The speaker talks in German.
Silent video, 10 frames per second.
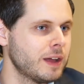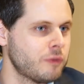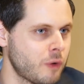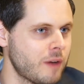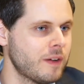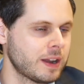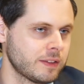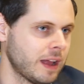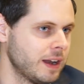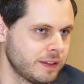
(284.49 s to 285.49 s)
Davor war
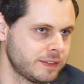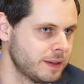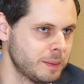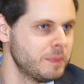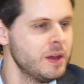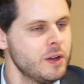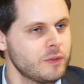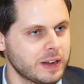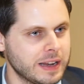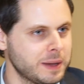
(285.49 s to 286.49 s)
das alles ähm,
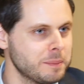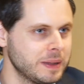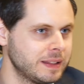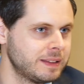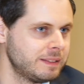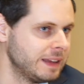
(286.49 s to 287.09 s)
verglichen mit